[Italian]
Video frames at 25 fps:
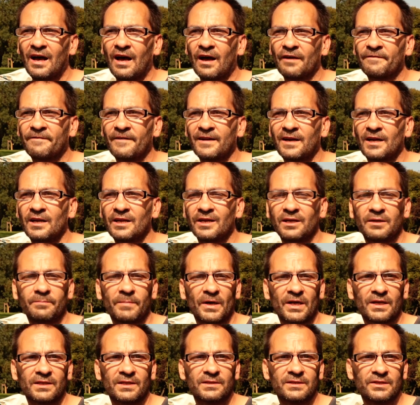a fare le
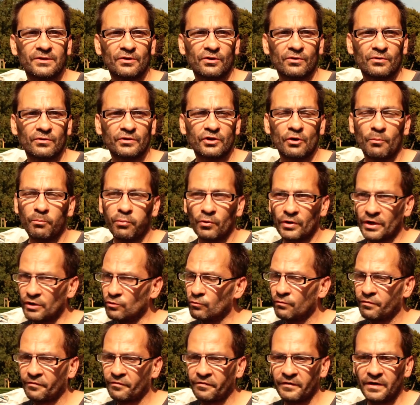riparazioni, oppure
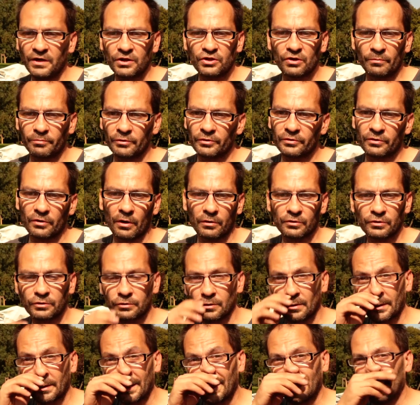in ufficio
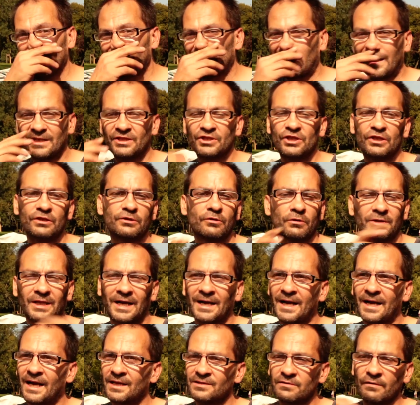piuttosto che nel tragitto
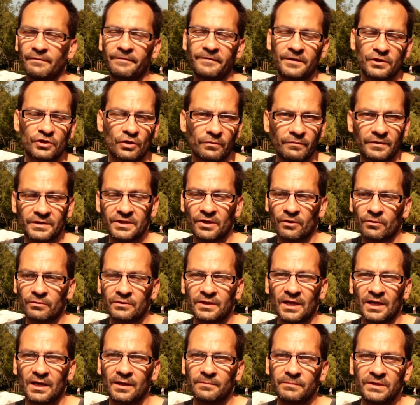tra casa e ufficio dove si è
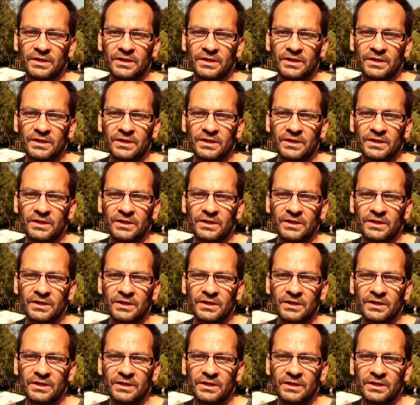rotta la